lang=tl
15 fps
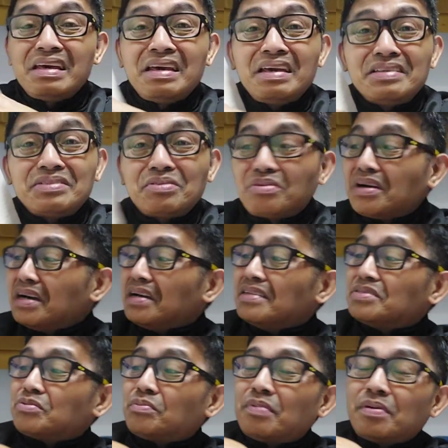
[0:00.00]
Ito, kaya
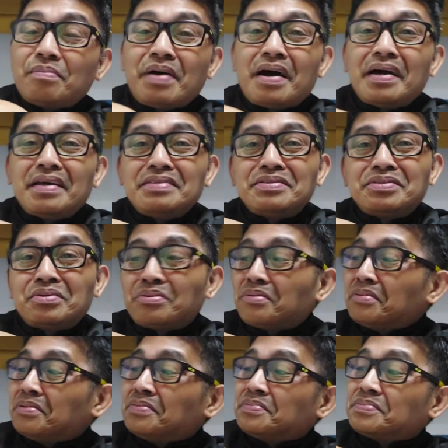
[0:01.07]
itong babaeng to,